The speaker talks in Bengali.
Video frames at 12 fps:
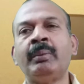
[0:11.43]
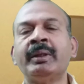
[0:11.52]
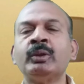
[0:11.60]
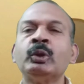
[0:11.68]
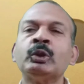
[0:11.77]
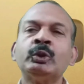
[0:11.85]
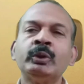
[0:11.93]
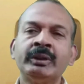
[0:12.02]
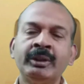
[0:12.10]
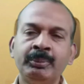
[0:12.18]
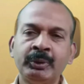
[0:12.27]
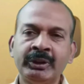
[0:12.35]
আমার
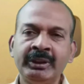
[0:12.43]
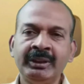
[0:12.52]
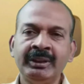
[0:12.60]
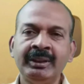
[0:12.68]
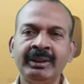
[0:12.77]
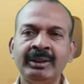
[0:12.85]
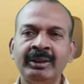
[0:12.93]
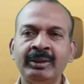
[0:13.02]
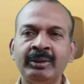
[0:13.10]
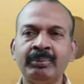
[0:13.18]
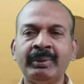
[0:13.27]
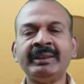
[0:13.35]
দর্শকদের প্রতি
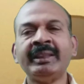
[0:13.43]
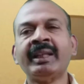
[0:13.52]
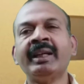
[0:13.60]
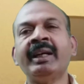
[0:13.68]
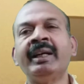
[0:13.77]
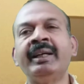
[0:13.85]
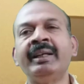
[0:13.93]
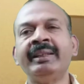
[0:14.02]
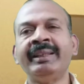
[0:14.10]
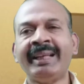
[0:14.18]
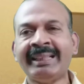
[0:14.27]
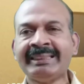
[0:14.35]
বা যারা
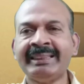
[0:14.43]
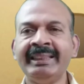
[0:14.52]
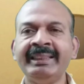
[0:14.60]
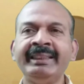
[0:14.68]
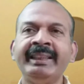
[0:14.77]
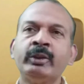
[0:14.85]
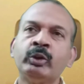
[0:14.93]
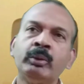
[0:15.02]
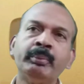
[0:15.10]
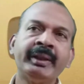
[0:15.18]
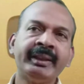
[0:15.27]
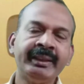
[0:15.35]
ডাইরেক্ট সেলিং
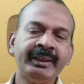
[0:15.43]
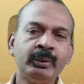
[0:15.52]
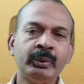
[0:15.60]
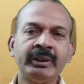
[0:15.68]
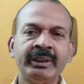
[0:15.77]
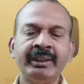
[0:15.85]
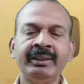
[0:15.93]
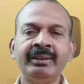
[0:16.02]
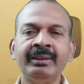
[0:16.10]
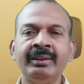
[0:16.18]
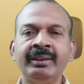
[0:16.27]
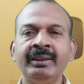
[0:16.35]
নেটওয়ার্ক মার্কেটিং করছেন
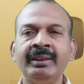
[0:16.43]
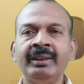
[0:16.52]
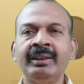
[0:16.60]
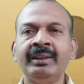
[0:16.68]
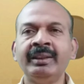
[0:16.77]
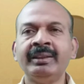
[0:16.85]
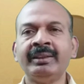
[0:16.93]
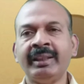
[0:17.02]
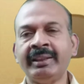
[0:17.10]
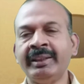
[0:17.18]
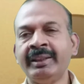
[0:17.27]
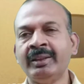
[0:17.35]

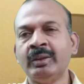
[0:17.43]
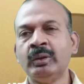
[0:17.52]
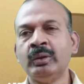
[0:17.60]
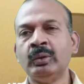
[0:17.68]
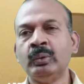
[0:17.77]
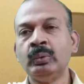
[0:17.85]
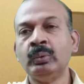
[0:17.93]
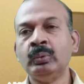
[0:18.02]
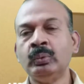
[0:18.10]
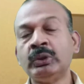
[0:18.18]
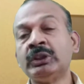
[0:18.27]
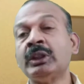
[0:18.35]
তাদের
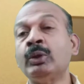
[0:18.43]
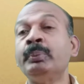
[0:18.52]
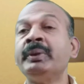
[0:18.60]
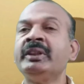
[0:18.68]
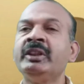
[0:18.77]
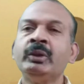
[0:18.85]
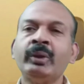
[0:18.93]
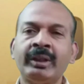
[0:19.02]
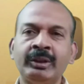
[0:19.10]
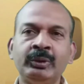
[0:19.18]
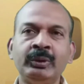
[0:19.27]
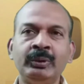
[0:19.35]
উৎসাহ বৃদ্ধি
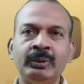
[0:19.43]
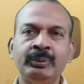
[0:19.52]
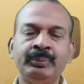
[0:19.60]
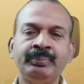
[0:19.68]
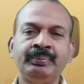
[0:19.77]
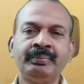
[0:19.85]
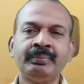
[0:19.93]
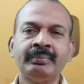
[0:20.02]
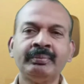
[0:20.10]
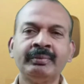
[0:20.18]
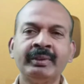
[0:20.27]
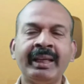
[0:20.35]
করার জন্য
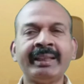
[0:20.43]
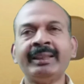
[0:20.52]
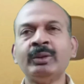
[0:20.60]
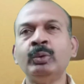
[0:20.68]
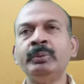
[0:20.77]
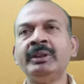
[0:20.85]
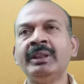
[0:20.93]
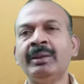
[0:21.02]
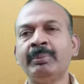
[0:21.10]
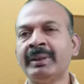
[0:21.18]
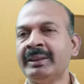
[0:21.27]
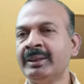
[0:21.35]
একটা কবিতা
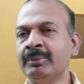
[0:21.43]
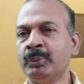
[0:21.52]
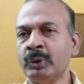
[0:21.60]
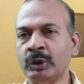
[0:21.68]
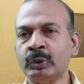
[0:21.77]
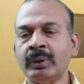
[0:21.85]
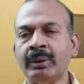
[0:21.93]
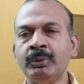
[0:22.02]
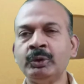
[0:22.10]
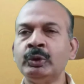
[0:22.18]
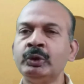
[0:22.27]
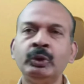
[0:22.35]
আপনাদের পড়ে
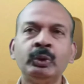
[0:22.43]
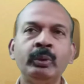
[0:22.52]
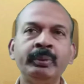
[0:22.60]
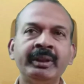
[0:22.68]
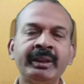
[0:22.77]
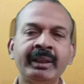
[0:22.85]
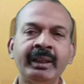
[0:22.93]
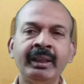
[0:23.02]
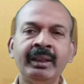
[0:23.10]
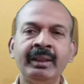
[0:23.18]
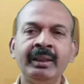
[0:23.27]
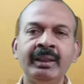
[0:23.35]
শোনাবো যদিও কবিতাটা
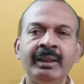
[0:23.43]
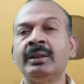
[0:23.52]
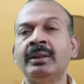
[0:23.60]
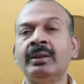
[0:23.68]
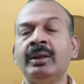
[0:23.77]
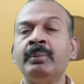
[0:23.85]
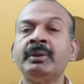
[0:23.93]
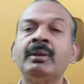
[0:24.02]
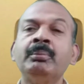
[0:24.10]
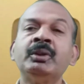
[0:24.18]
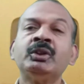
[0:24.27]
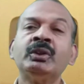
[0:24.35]

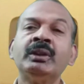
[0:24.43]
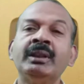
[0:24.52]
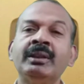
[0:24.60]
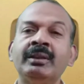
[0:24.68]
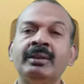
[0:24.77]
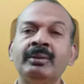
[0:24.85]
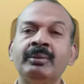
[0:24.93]
অমিতাভ বচ্চনের